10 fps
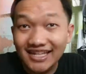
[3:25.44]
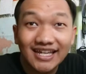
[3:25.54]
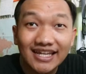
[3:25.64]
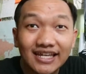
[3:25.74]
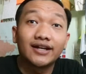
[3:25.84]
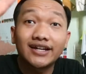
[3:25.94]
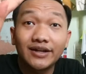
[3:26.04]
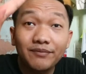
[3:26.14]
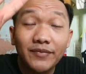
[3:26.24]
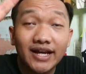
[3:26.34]
ini.
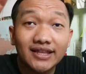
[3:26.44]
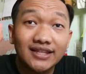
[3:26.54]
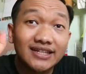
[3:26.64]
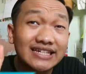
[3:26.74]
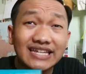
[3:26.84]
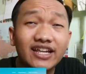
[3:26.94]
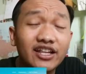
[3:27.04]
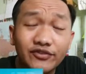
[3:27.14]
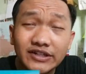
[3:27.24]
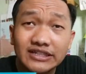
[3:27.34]
Keempat, the
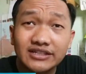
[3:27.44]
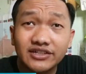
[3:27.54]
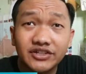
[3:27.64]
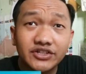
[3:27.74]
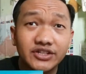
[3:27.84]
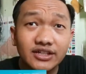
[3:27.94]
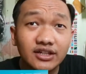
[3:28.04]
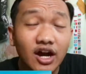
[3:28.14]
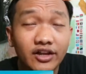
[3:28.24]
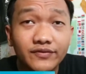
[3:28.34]
11 International
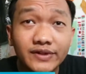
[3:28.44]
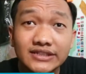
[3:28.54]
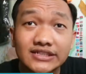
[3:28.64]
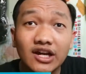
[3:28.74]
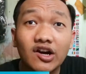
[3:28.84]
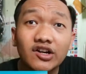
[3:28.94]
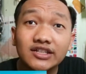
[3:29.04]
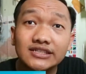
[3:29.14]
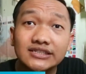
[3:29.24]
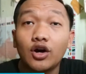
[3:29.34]
Conference on
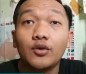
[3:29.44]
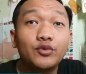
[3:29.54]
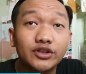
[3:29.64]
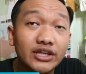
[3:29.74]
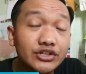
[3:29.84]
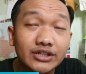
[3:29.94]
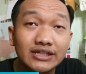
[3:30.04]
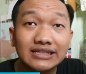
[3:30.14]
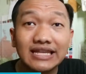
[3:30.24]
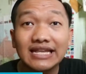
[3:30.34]

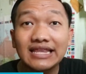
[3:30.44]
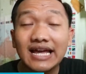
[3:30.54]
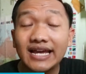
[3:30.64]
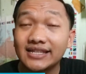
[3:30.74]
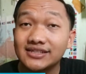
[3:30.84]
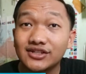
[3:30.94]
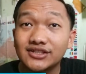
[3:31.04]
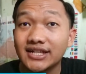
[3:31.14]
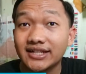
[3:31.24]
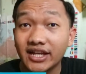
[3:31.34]
Computational Data and
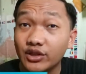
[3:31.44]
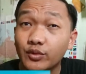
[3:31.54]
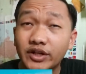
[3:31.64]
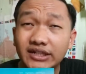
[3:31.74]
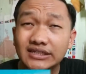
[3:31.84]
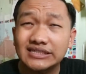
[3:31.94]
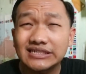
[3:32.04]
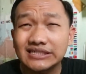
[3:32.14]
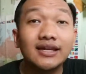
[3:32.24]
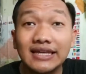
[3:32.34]
Social
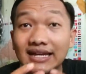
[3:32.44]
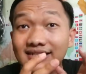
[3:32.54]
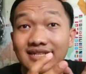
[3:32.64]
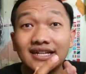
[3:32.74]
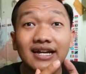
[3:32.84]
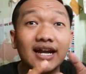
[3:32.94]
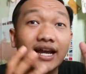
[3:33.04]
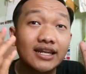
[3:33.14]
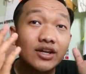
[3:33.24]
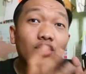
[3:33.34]
Networks yang
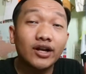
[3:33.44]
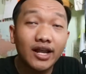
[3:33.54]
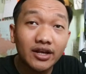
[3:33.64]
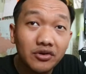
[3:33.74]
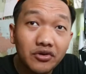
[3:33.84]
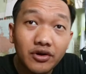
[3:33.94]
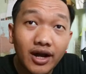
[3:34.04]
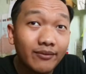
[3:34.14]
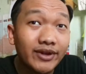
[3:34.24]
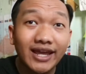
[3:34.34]
diselenggarakan di Orlando,
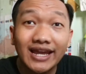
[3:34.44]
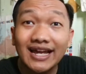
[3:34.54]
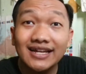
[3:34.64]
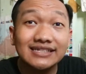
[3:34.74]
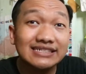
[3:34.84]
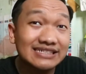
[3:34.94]
Amerika